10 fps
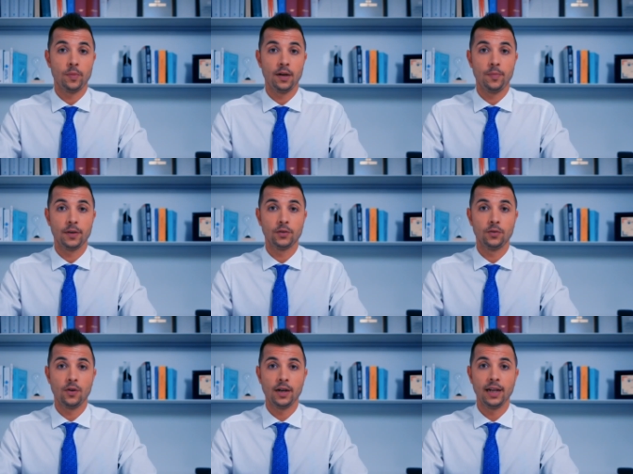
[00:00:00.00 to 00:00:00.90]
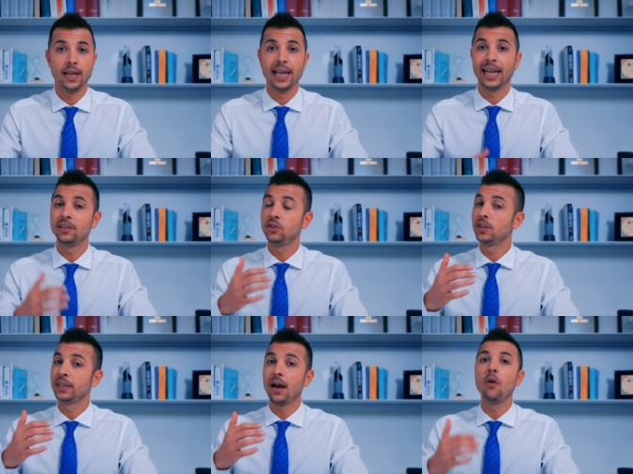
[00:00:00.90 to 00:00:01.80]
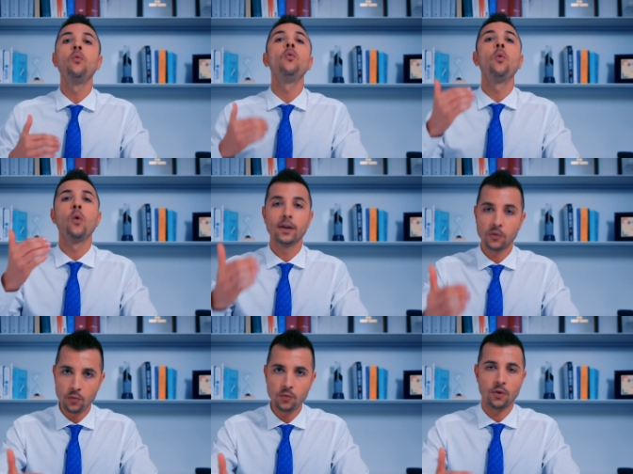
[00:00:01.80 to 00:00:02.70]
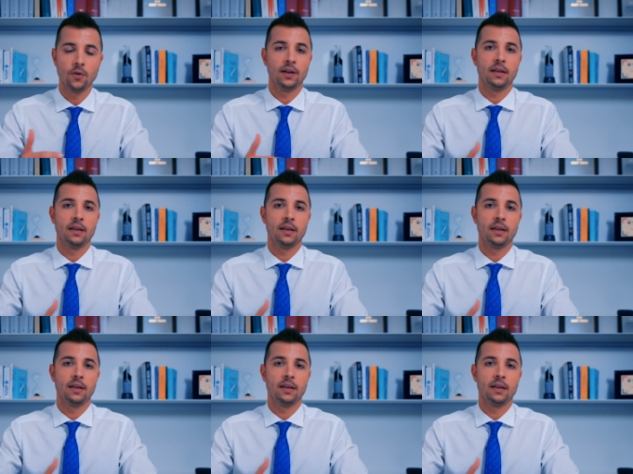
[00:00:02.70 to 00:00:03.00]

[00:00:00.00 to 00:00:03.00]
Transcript: per le persone che ci sia un qualcuno